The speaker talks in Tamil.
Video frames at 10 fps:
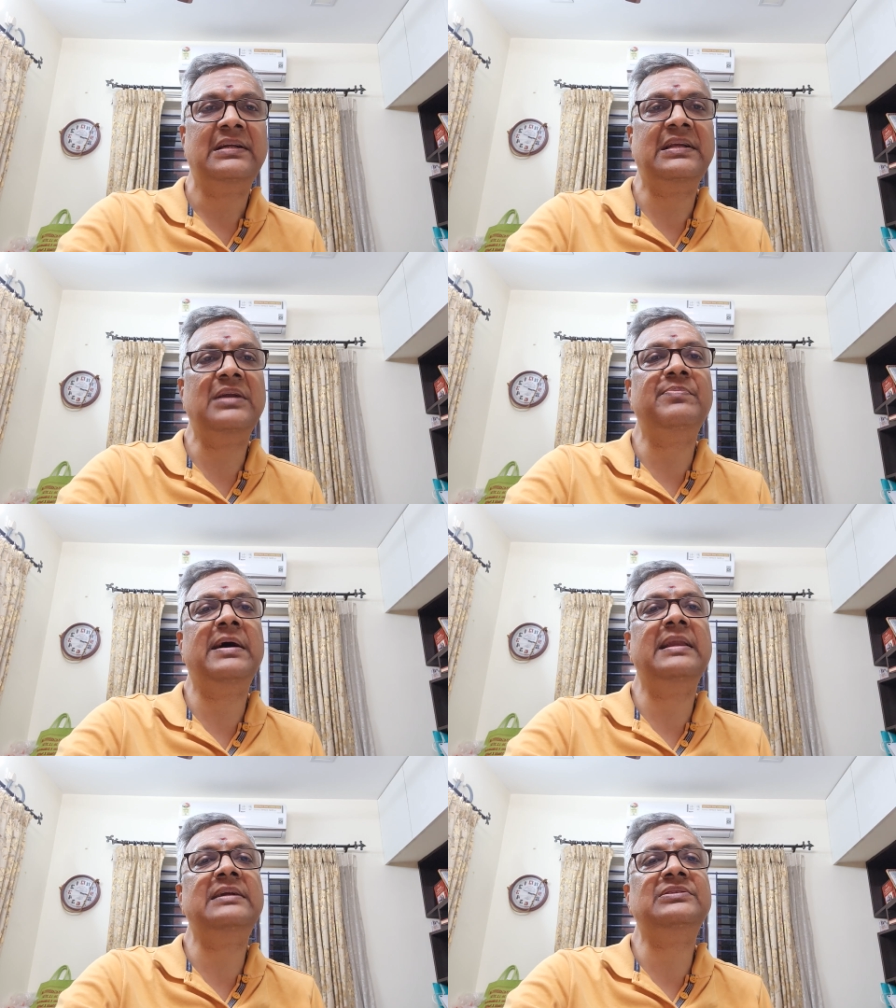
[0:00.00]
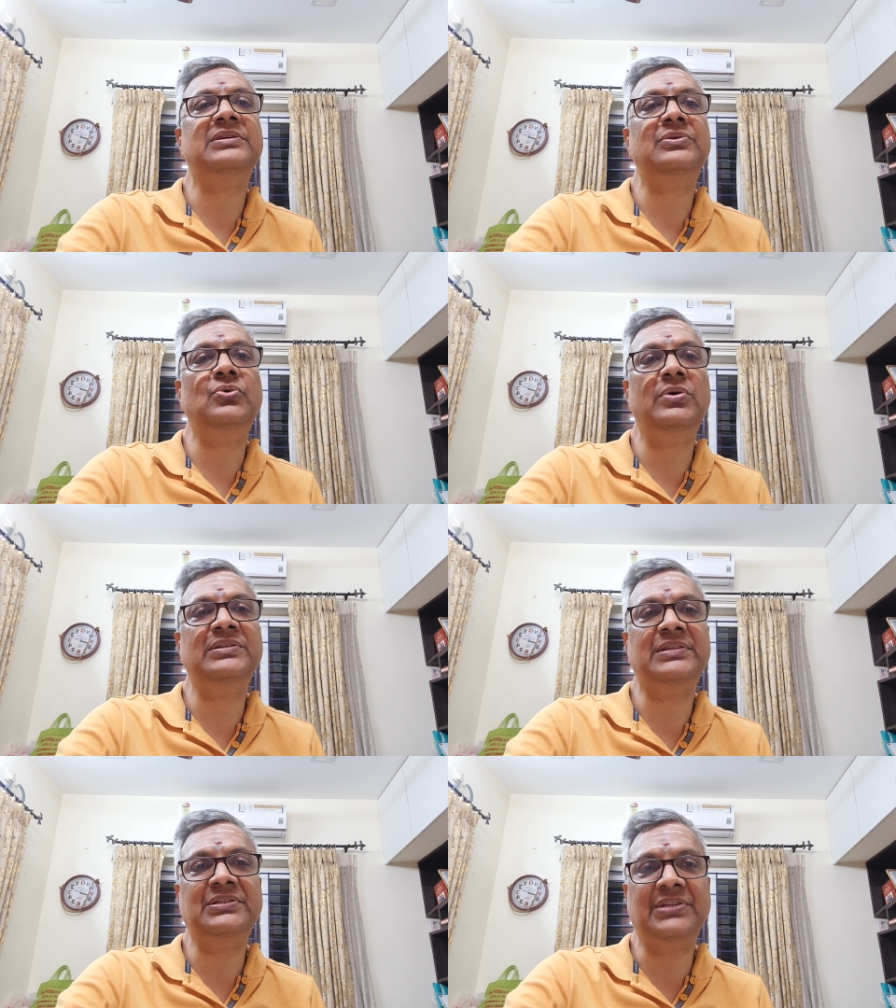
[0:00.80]
ட்ரேட் பேலன்ஸ் இன்
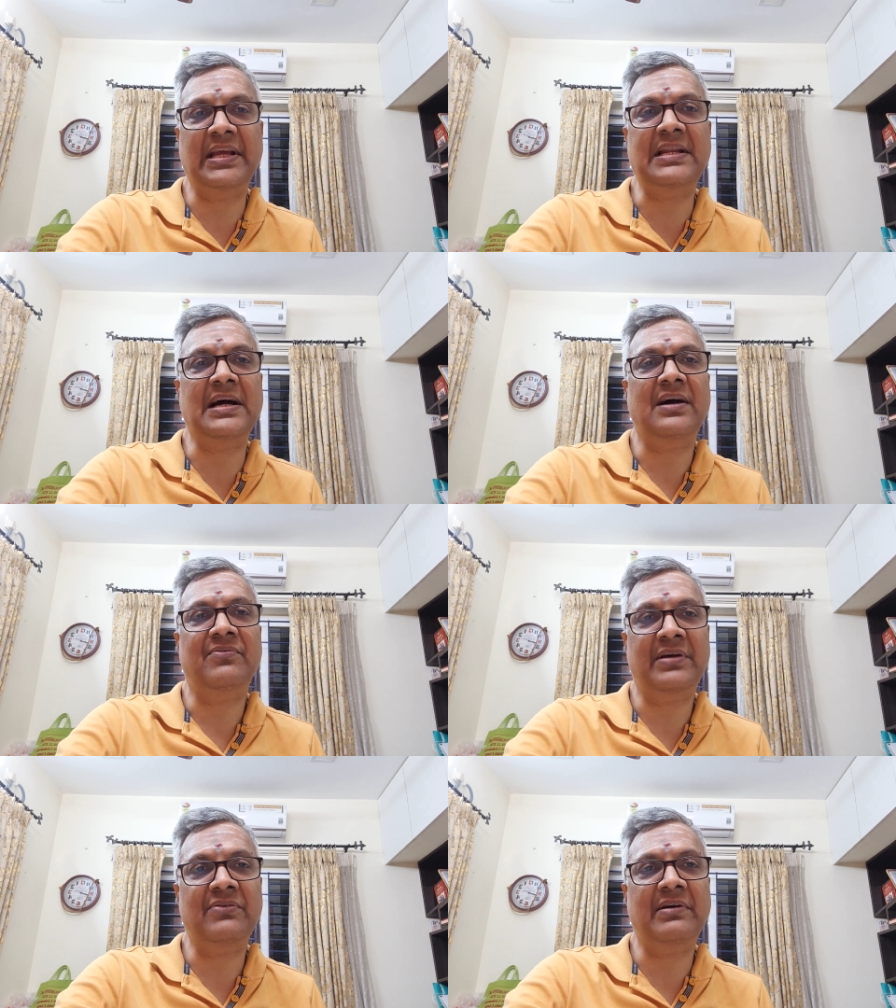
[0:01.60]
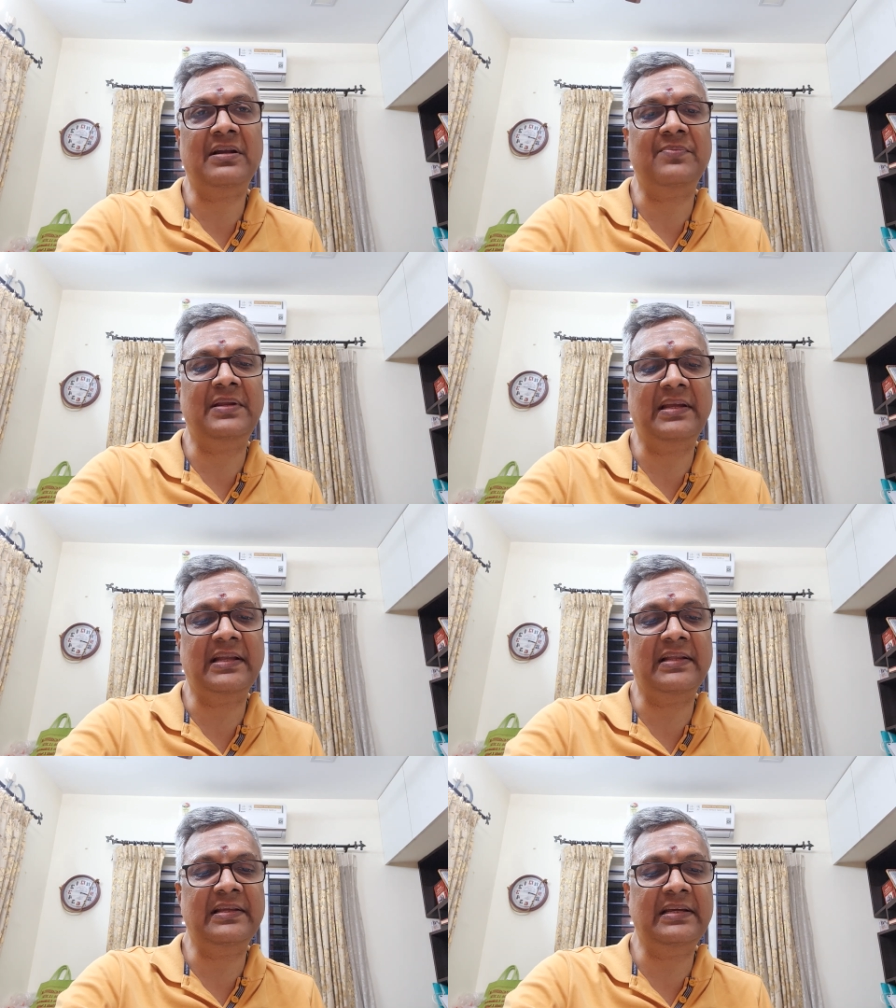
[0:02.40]
யூஎஸ் அண்ட் சைனா வர வாரம்
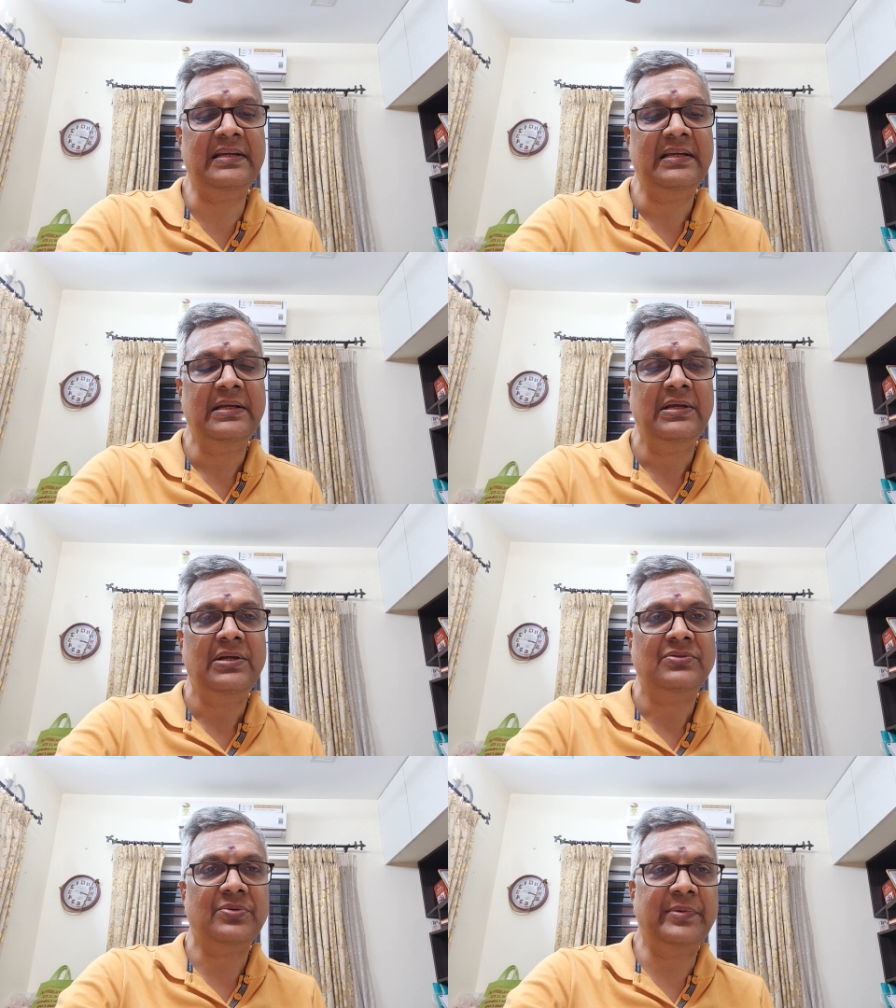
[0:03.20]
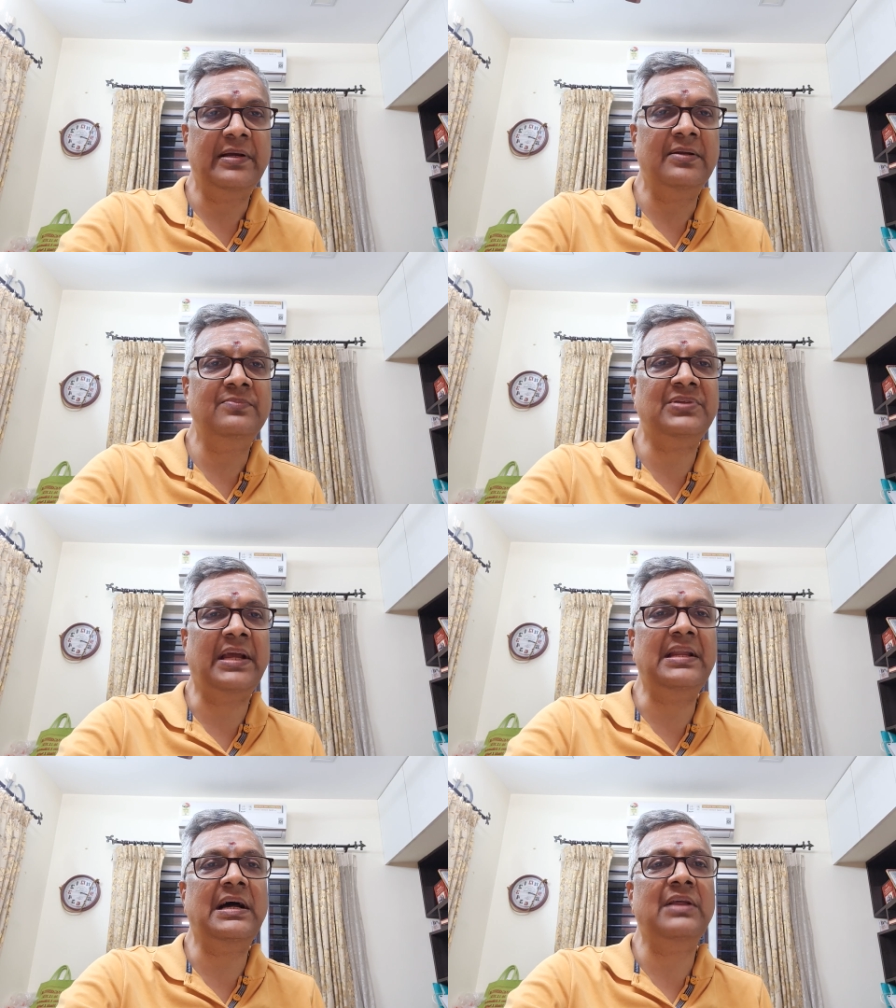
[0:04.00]
இருக்கிறது ஸோ மேலும்
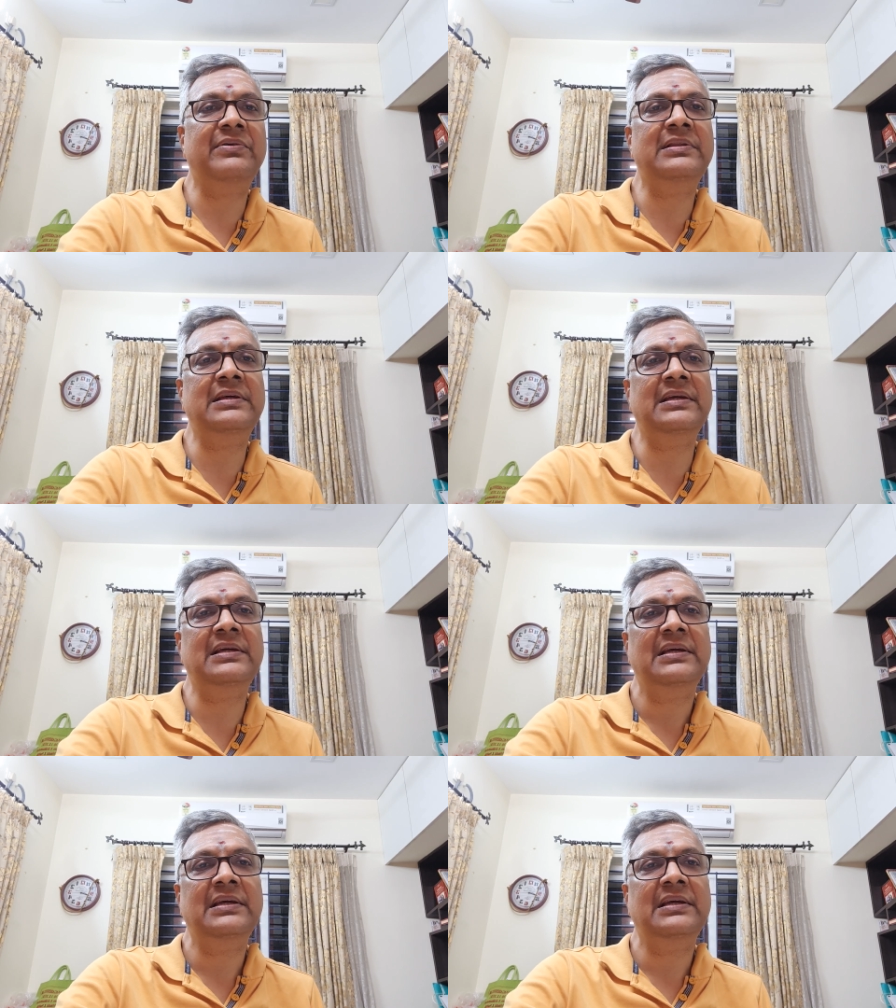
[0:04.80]
சைனாவில் வந்து